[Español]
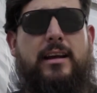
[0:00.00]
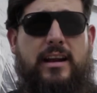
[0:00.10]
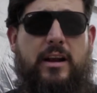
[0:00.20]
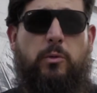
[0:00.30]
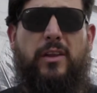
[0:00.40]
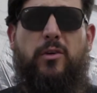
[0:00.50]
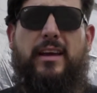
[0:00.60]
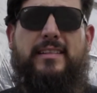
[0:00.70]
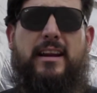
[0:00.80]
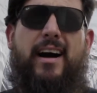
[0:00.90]
recuerdo
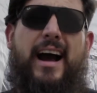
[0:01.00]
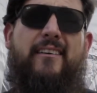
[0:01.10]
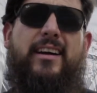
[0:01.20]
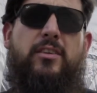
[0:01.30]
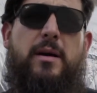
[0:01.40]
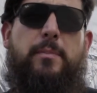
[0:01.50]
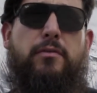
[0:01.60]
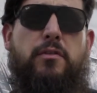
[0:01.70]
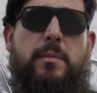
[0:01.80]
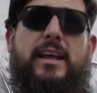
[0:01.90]
que trabajaba en una
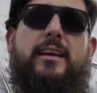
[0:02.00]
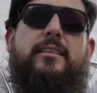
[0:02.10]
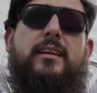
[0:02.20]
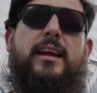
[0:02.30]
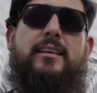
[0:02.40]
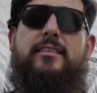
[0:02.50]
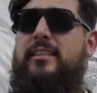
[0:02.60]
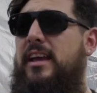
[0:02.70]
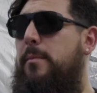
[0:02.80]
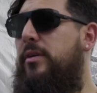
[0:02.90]
perfumería en ese
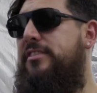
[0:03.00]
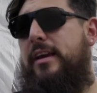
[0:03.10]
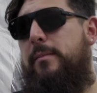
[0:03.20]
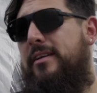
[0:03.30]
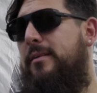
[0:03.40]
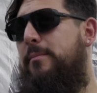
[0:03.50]
tiempo, así que me,